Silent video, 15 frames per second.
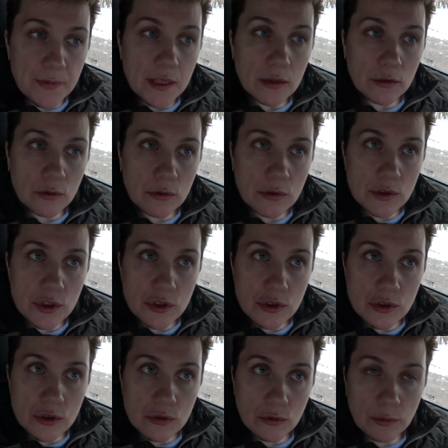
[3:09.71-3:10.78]
но
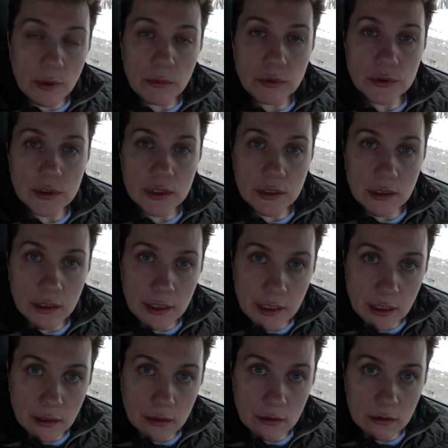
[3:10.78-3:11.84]
зуба будет
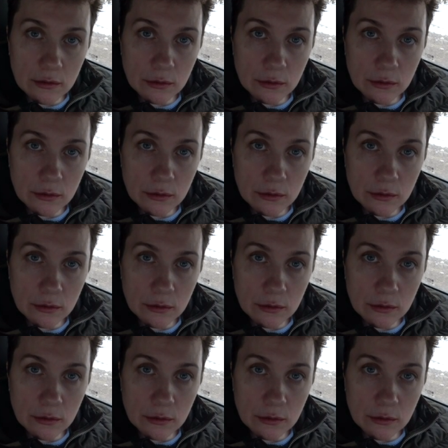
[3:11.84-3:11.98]
три.